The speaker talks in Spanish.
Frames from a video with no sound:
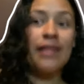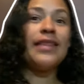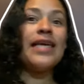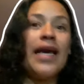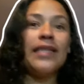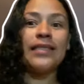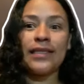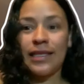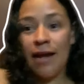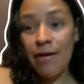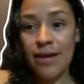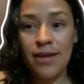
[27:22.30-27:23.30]
tiesa
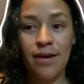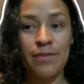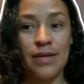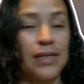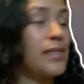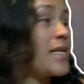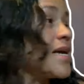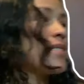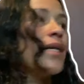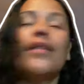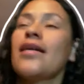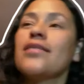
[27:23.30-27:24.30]
estaba ahí, amigas,
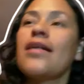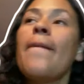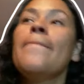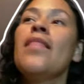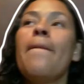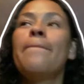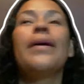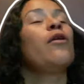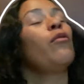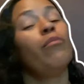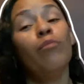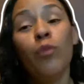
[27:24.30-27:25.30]
tiesa, tiesa,
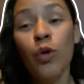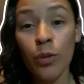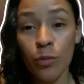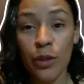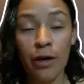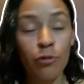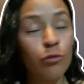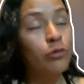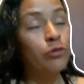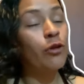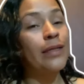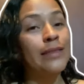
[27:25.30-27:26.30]
pero muy, muy a
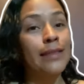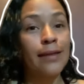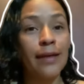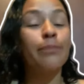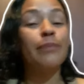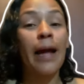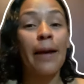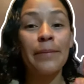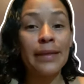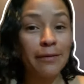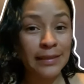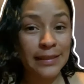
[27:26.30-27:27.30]
gusto, así que,
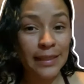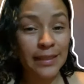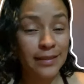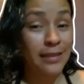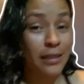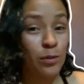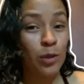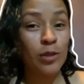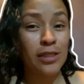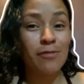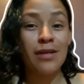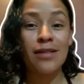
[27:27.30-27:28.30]
amiga Briseida, si estás viendo
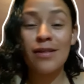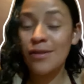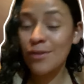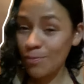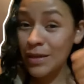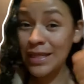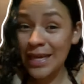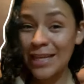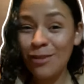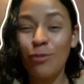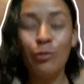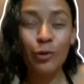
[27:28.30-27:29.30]
este
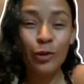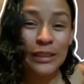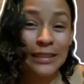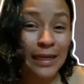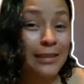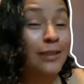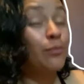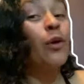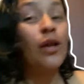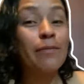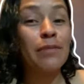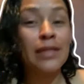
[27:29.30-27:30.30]
videíto, muchas gracias por
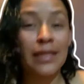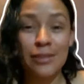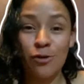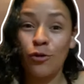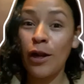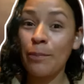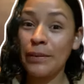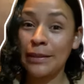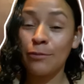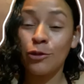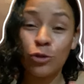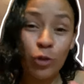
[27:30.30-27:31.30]
la invitación, nos la
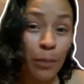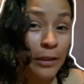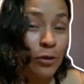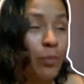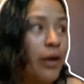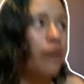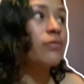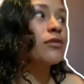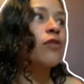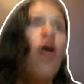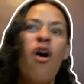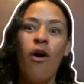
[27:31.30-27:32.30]
pasamos súper, súper a
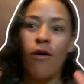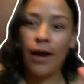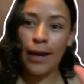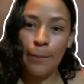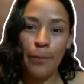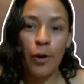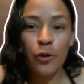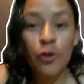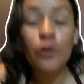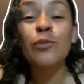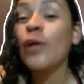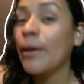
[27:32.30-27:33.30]
gusto, ojalá pronto
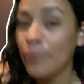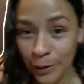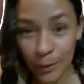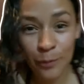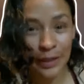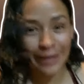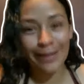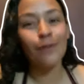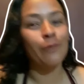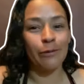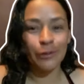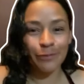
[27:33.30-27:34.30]
nos podamos reunir de
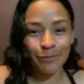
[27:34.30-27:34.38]
nuevo.